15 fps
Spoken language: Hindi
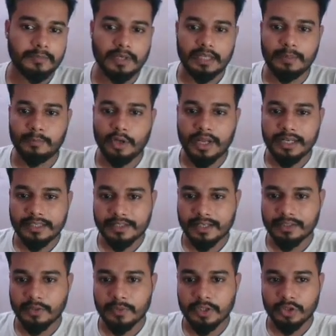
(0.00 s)
इम्प्लॉयर्स
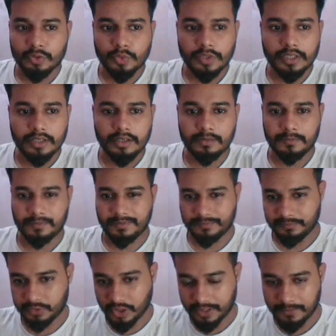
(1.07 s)
कंट्रीब्यूशन टू
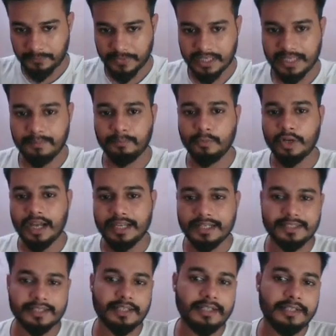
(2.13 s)
सॉरी
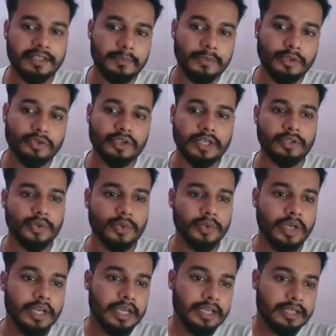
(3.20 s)
इम्प्लॉयर्स कंट्रीब्यूशन
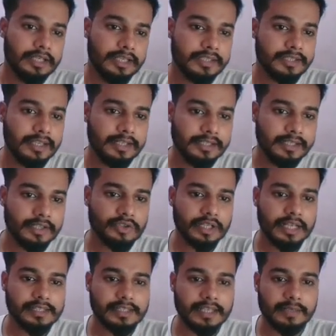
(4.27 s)
टू स्टेट
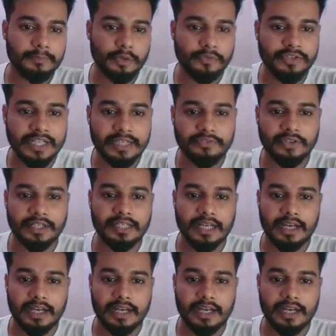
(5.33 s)
इंश्योरेंस एंड प्रोविडेंट फंड